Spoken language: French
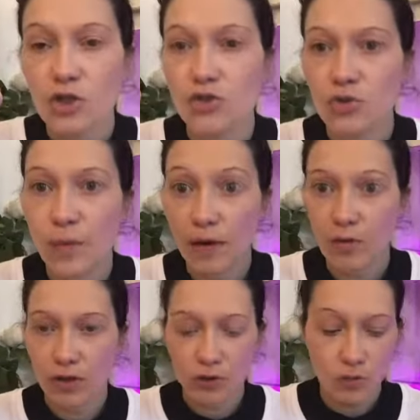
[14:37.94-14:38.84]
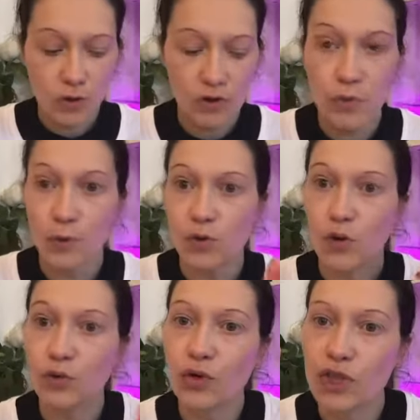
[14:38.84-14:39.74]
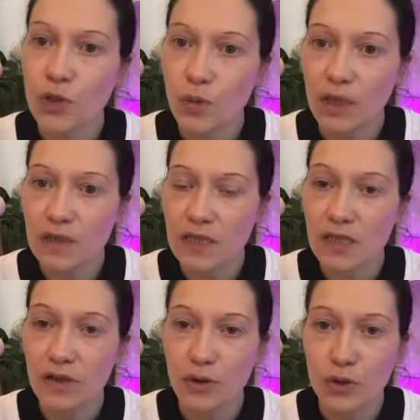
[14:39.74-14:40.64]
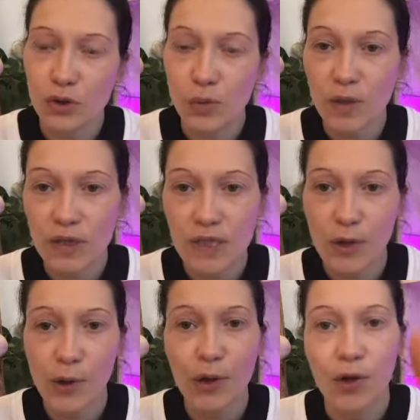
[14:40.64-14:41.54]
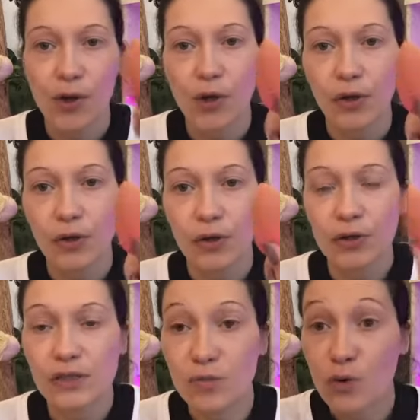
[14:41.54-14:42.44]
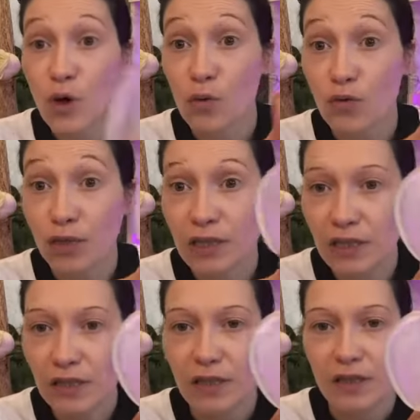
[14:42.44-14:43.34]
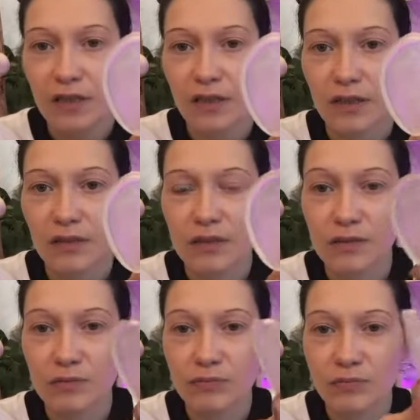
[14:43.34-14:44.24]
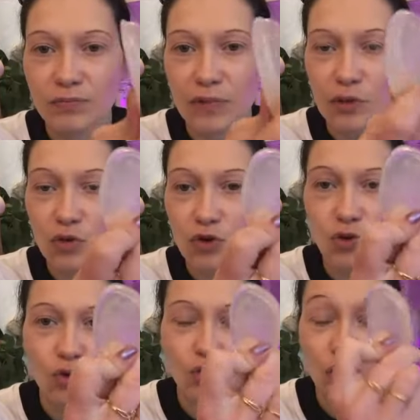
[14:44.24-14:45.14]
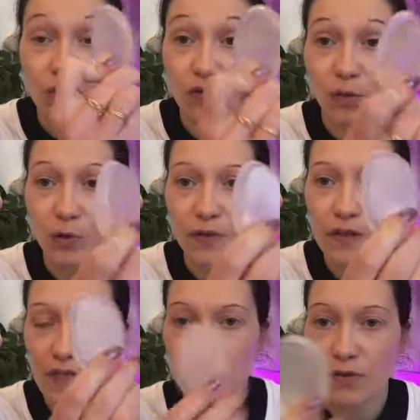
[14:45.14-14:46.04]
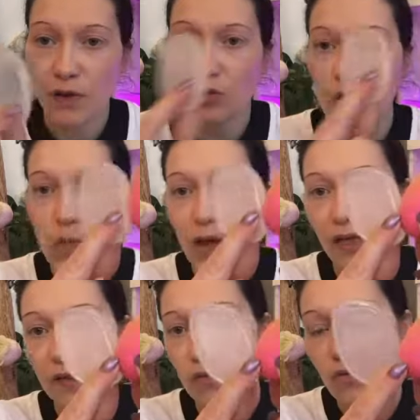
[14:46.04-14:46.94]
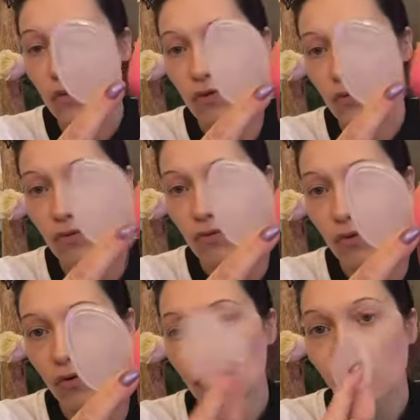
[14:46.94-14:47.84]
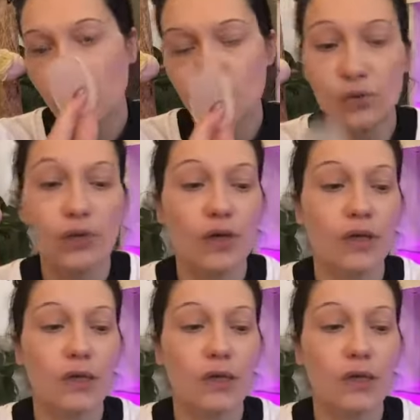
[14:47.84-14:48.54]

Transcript: je ne suis pas convaincue par ce produit. En tout cas, je remercie, euh, je remercie Laure euh, qui me l'a envoyé. Euh, parce que je, je, voulais vraiment tester faire une comparaison entre les deux.